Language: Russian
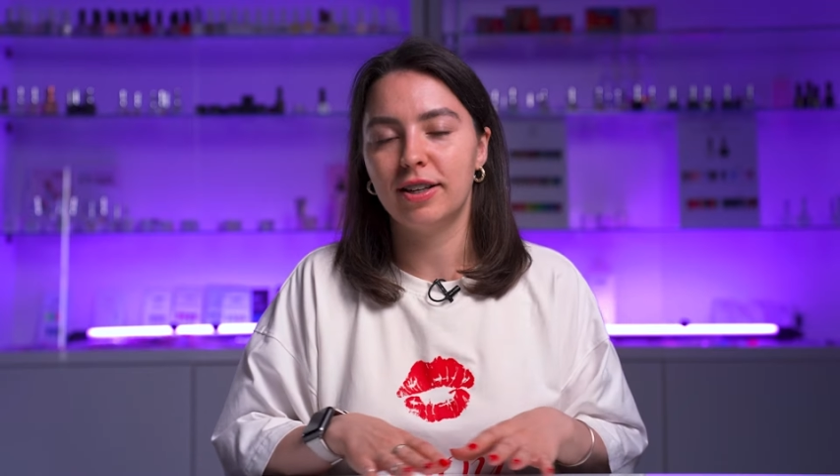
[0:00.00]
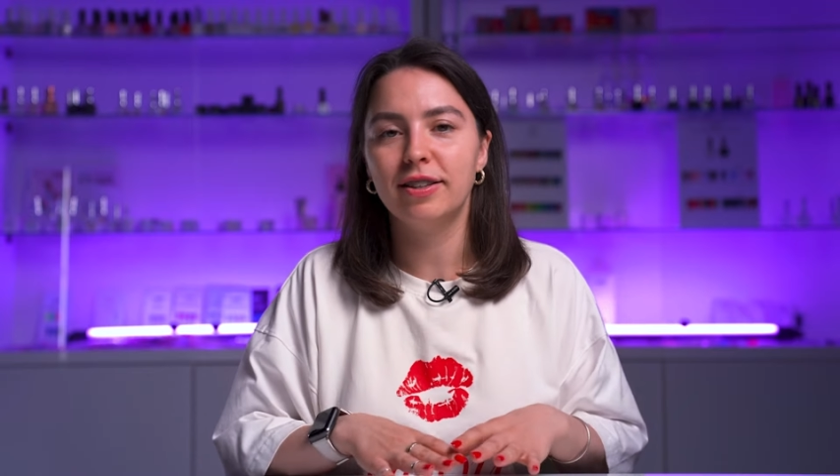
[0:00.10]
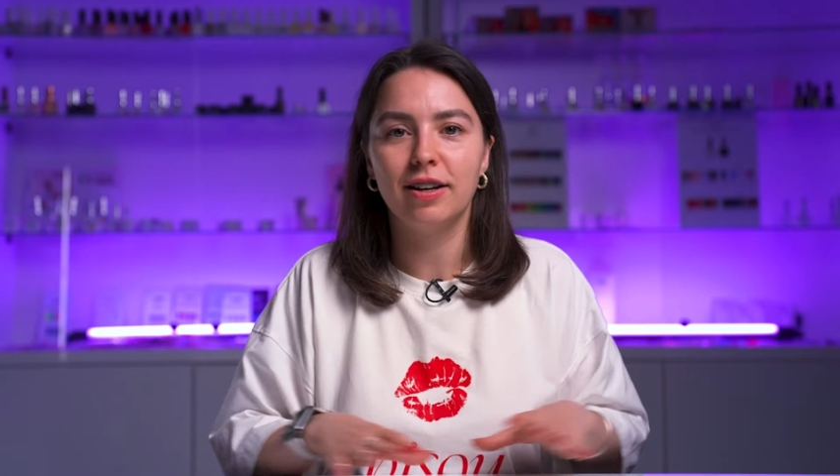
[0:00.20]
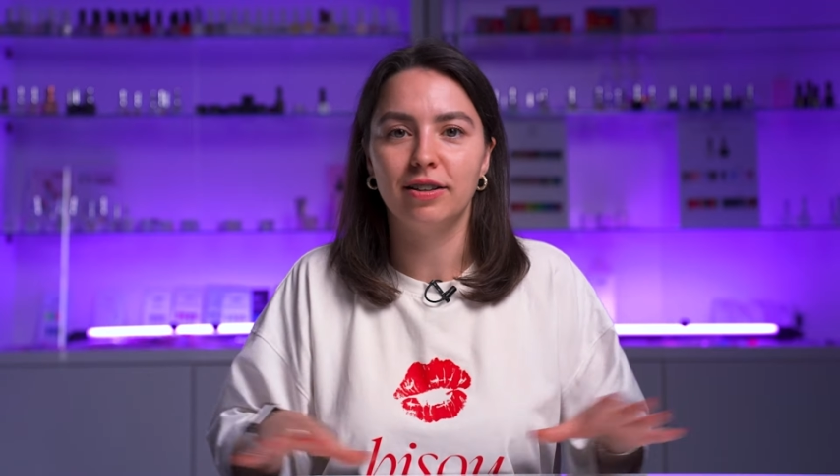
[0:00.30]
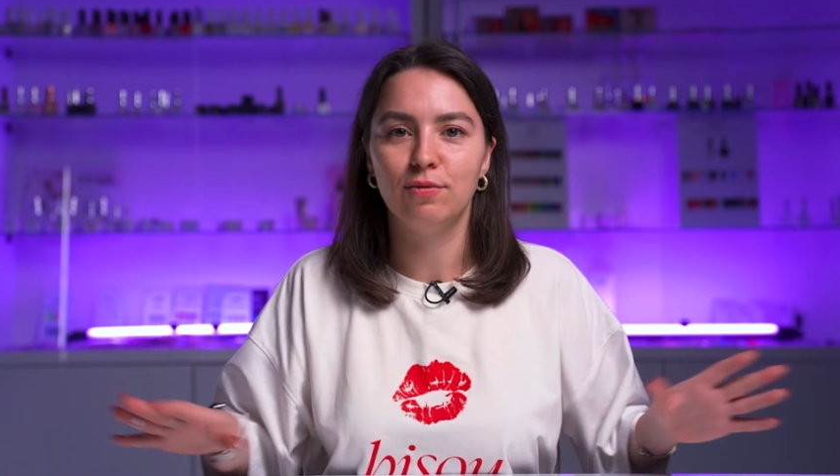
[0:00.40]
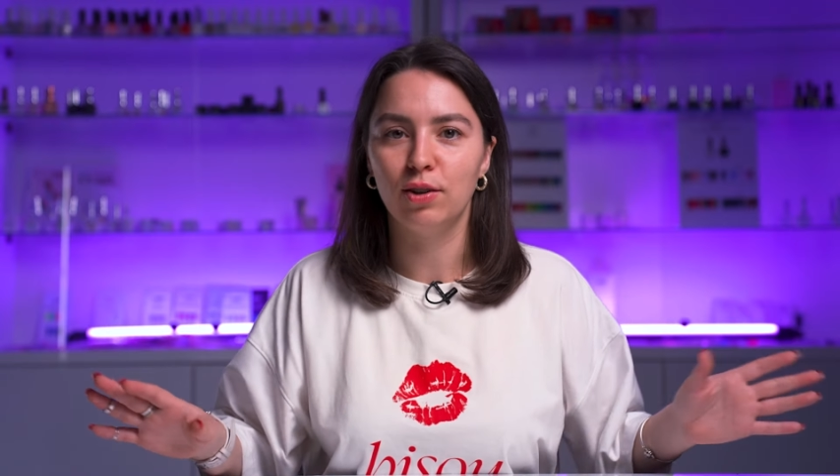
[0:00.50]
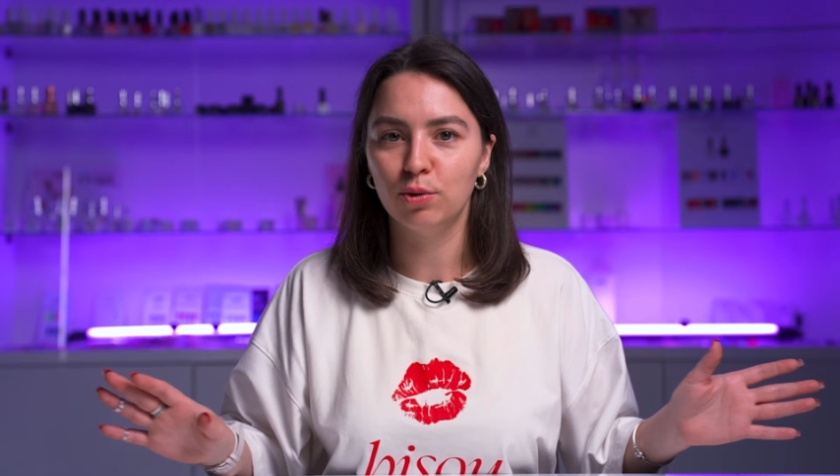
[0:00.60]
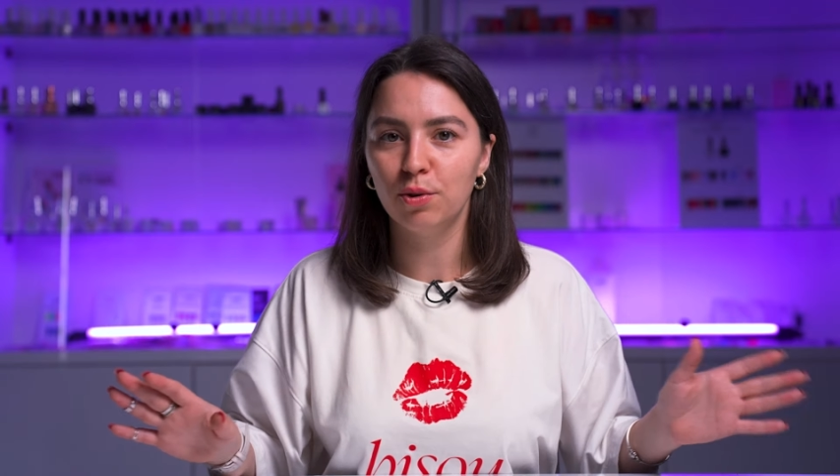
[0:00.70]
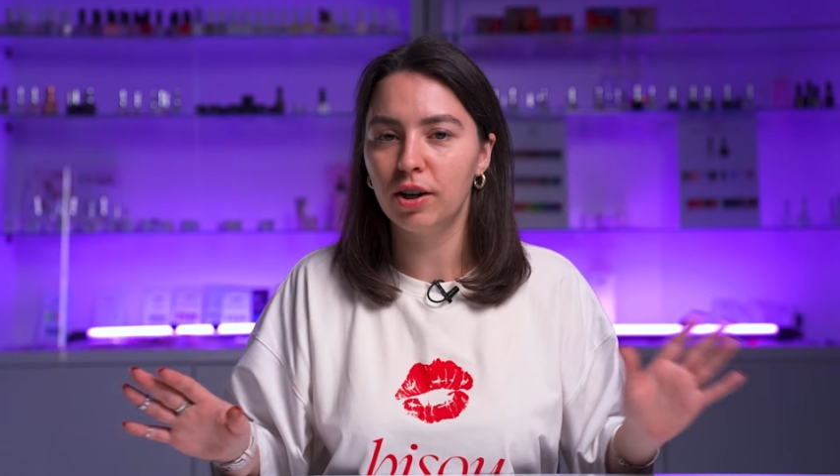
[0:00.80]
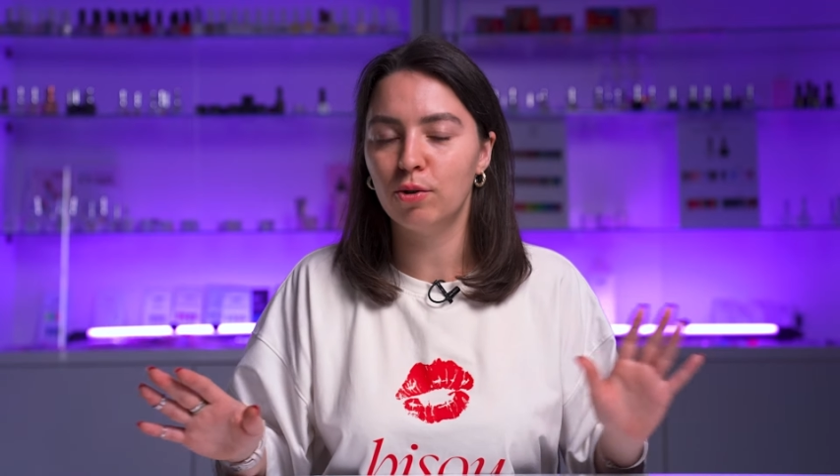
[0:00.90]
стандартной
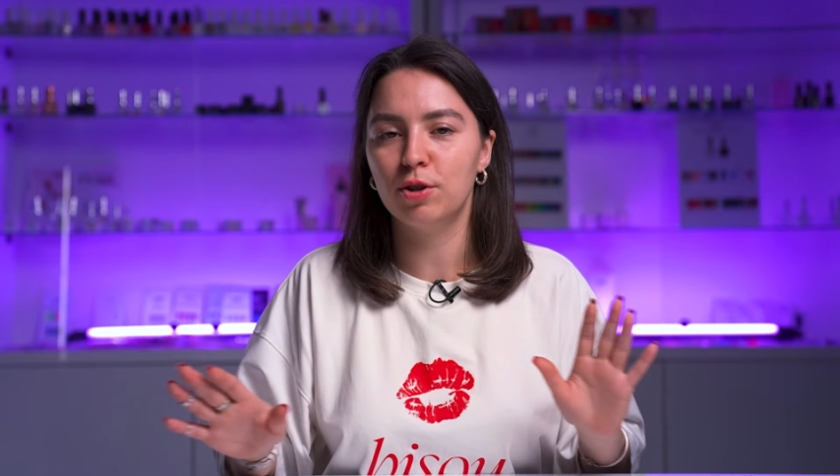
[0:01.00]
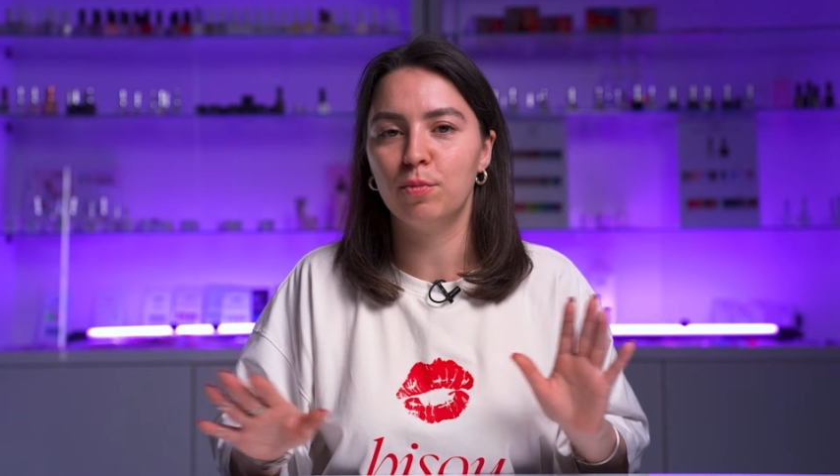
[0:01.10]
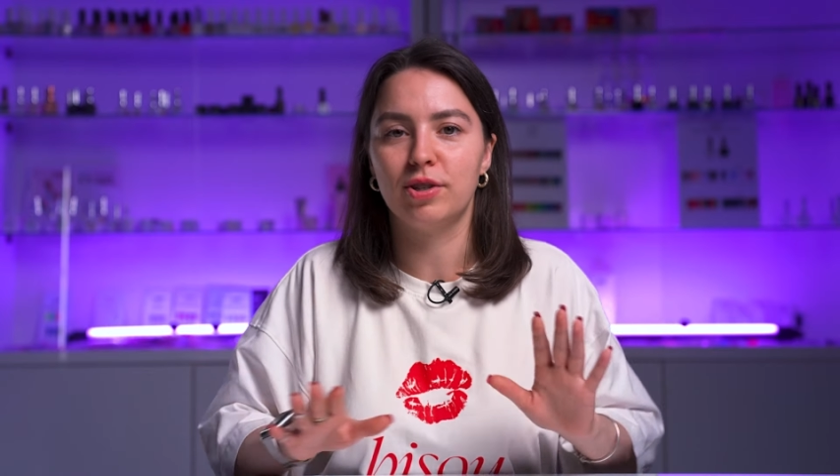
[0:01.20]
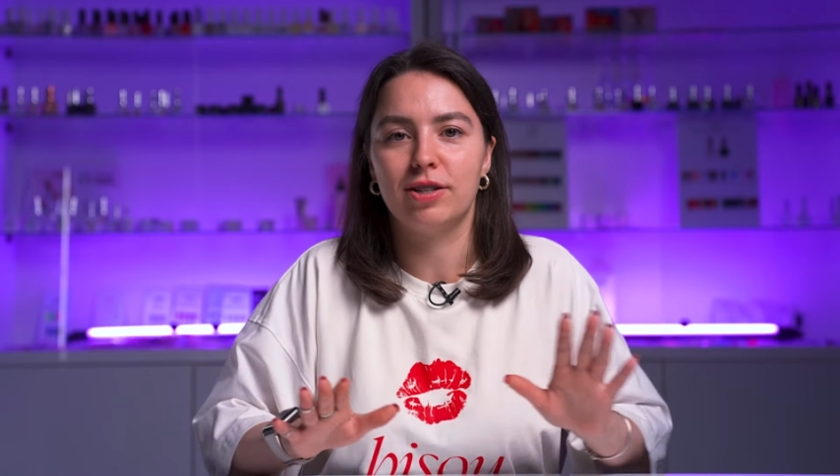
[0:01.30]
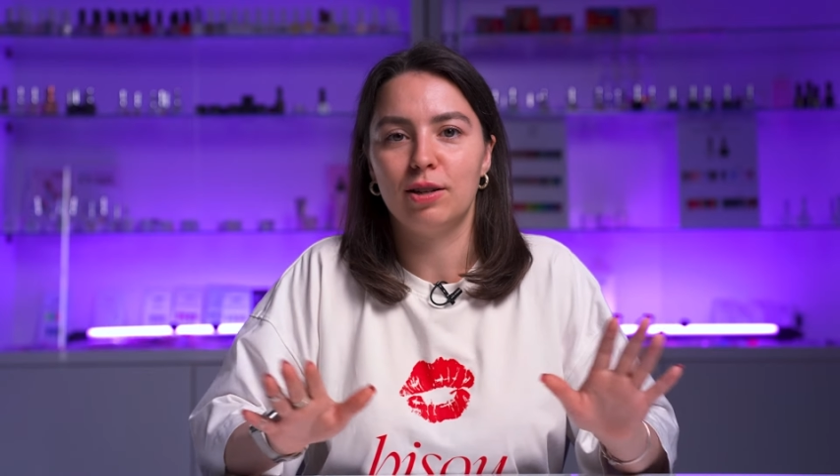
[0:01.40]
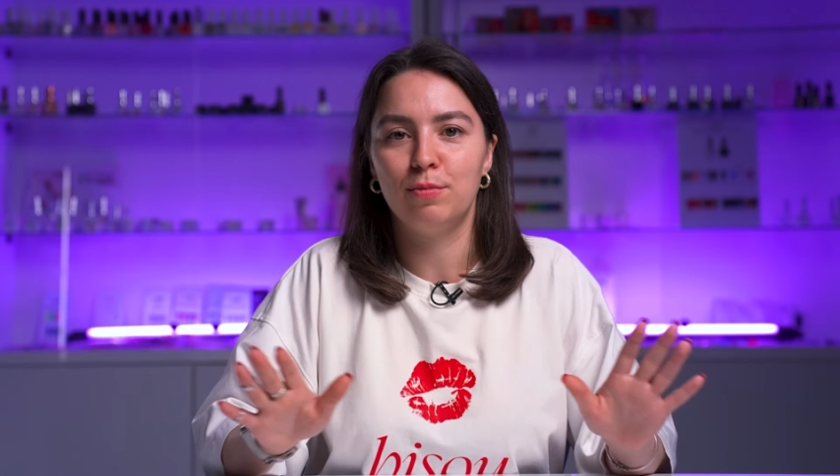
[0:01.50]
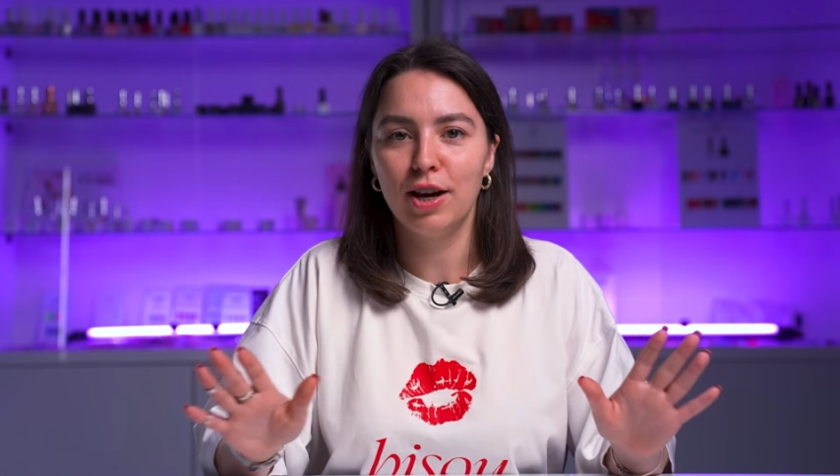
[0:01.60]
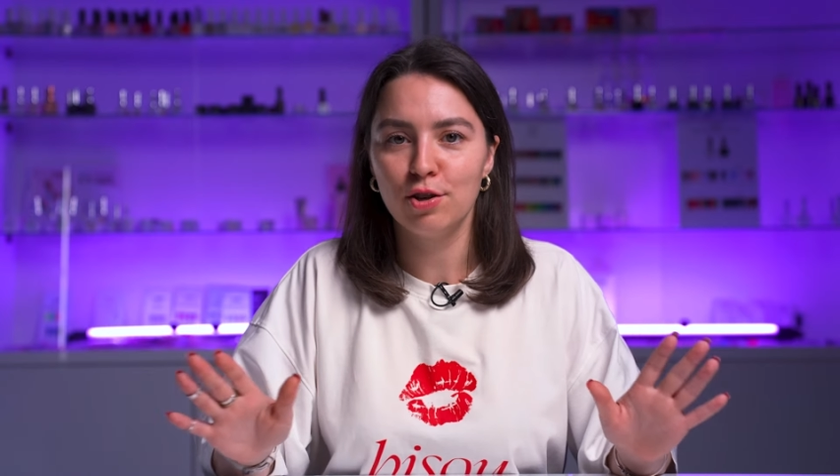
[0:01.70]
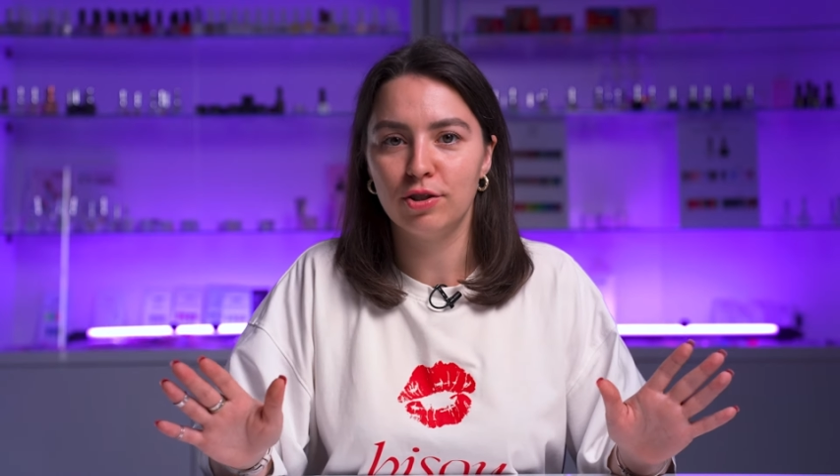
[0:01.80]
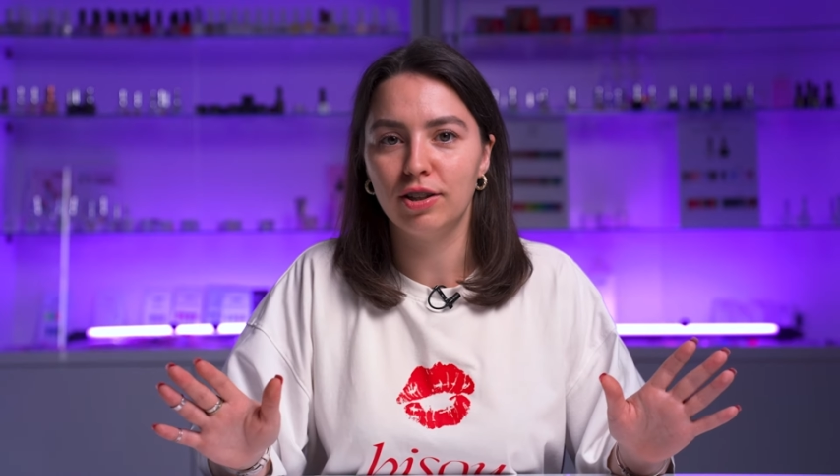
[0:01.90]
волной, какой-нибудь
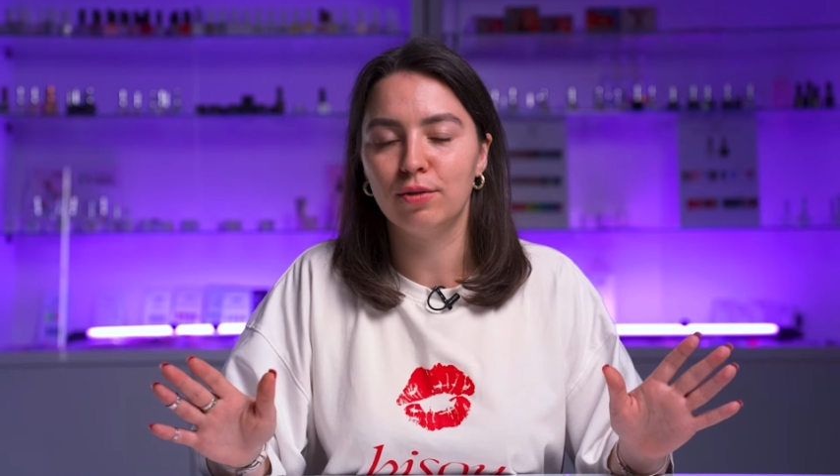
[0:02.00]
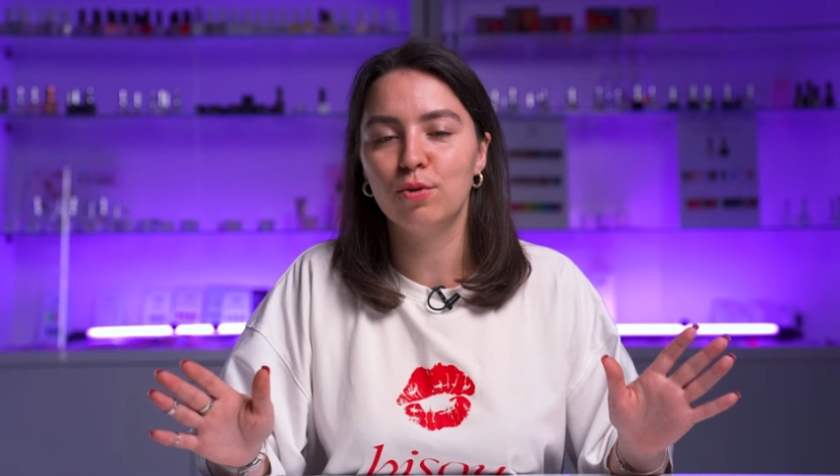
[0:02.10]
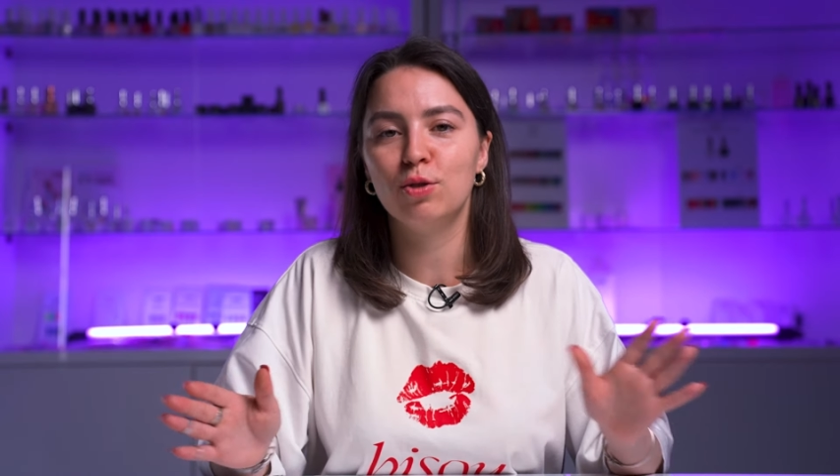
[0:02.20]
расслабляющей для того,